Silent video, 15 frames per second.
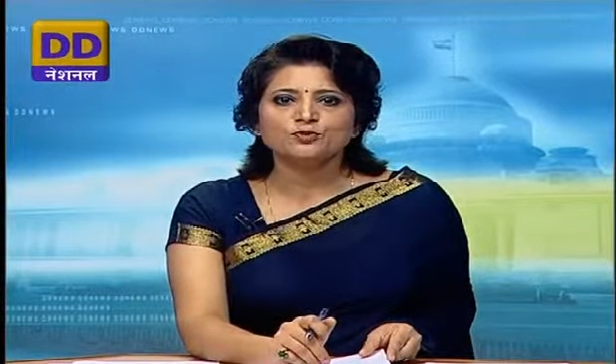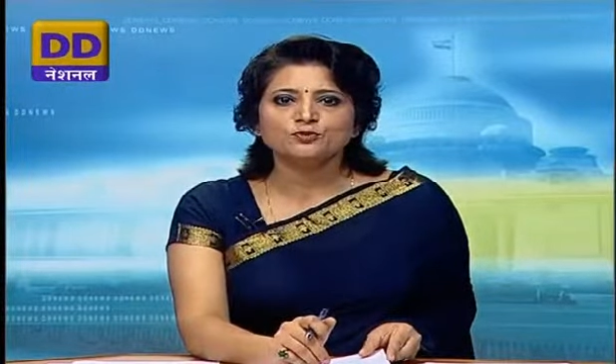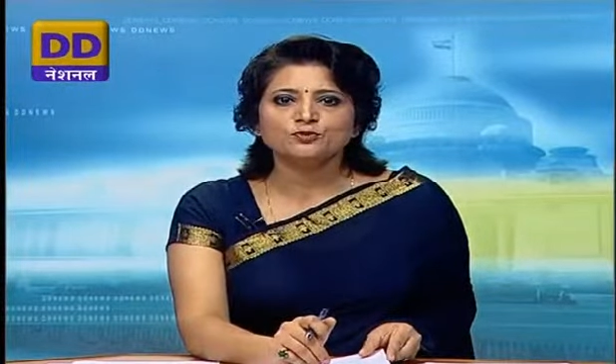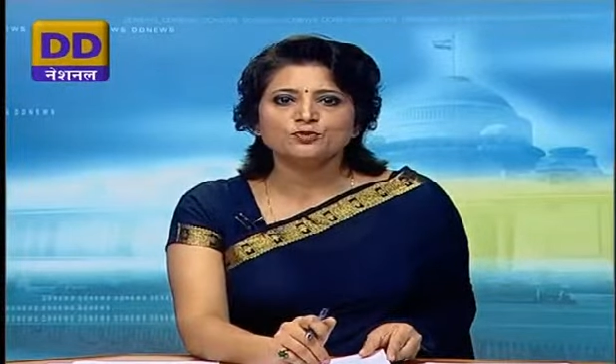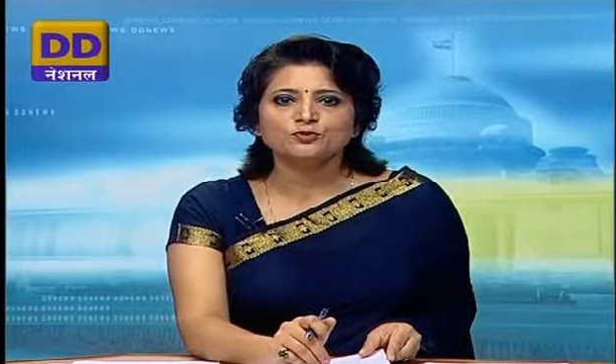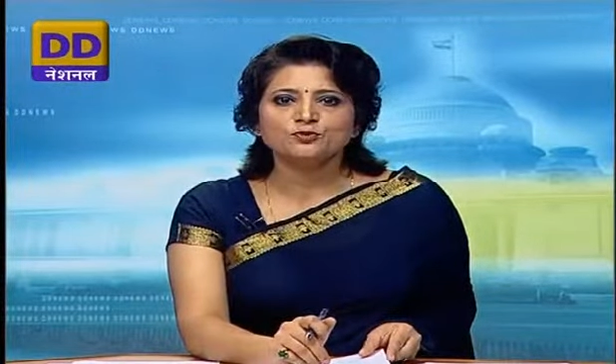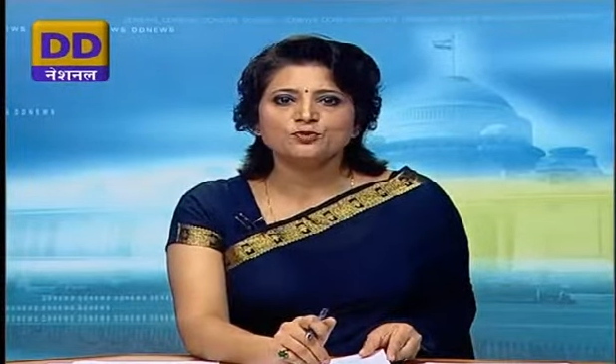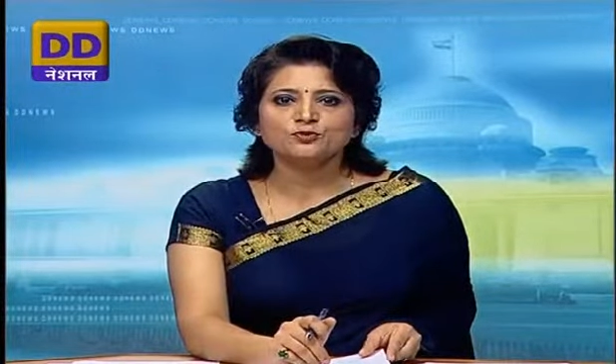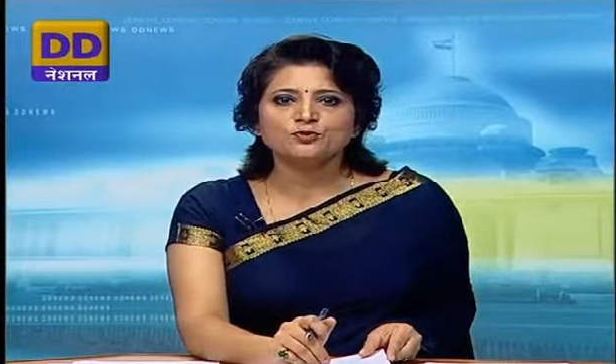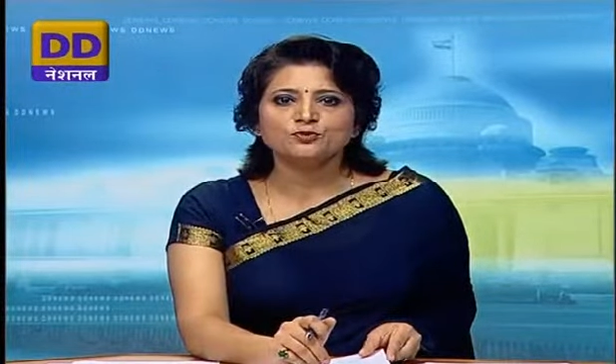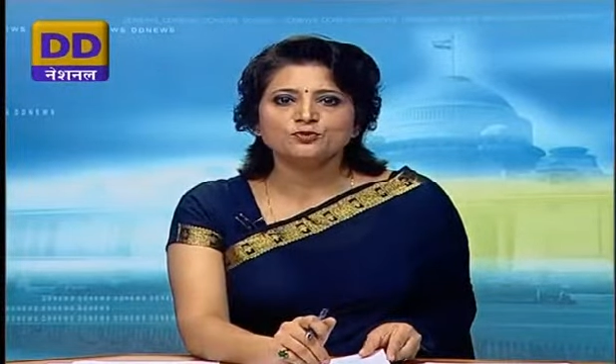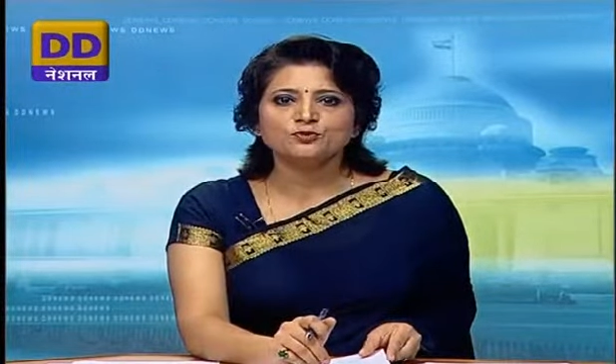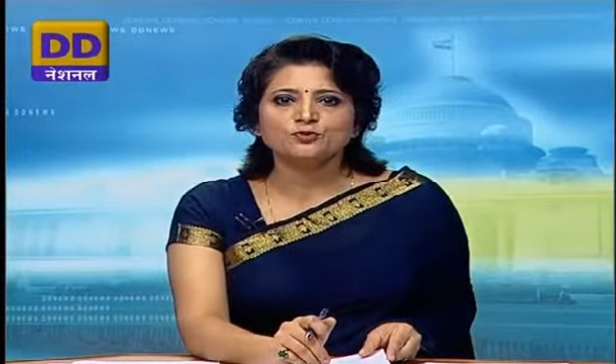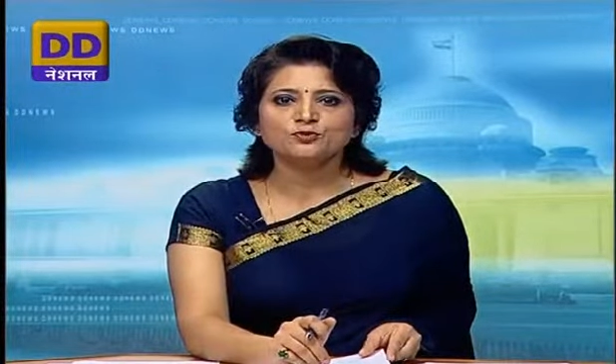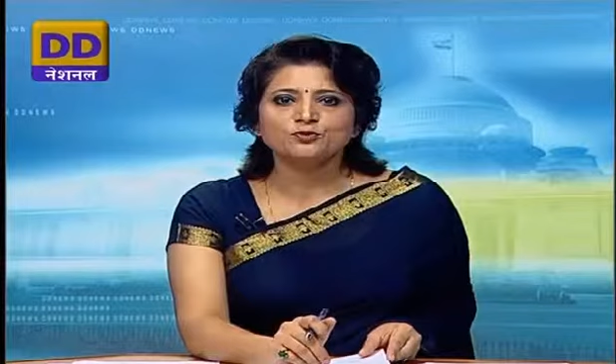के फाइनल में
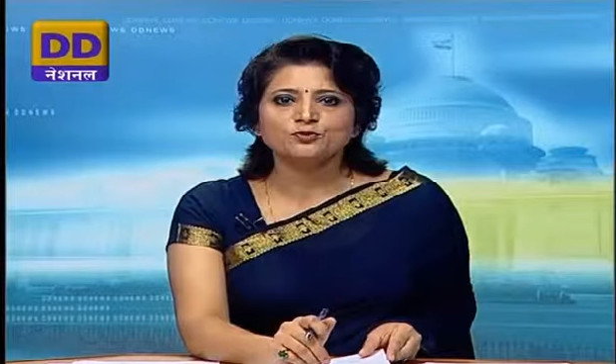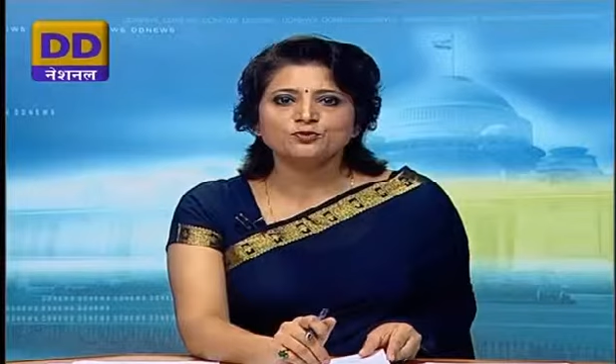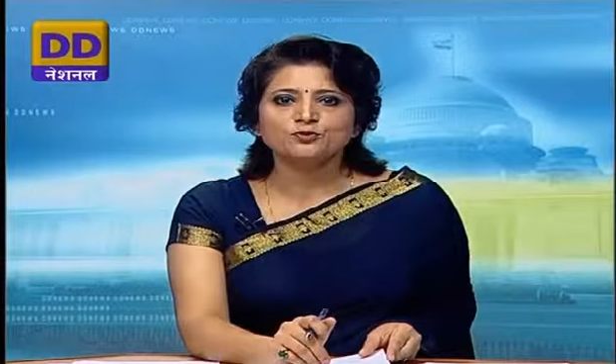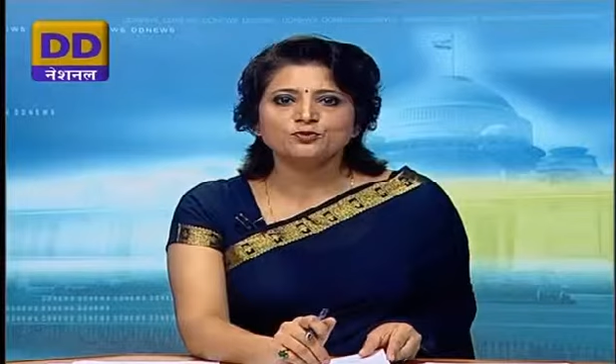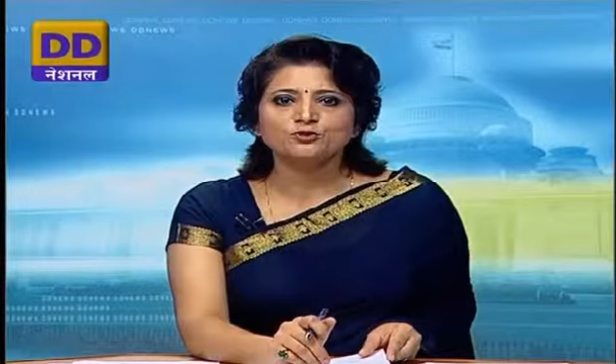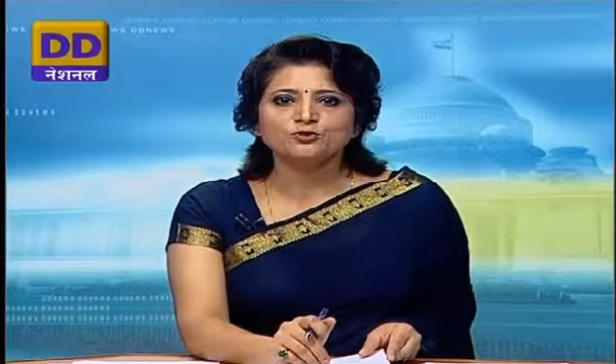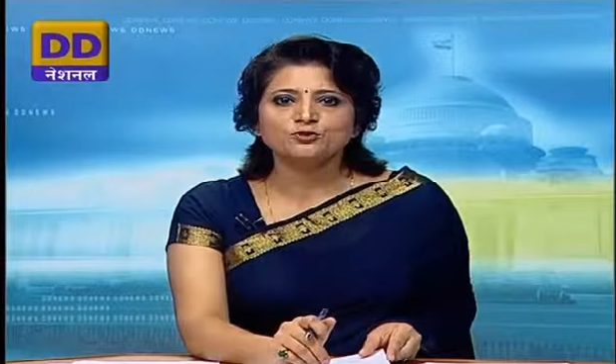अपनी चुनौती पेश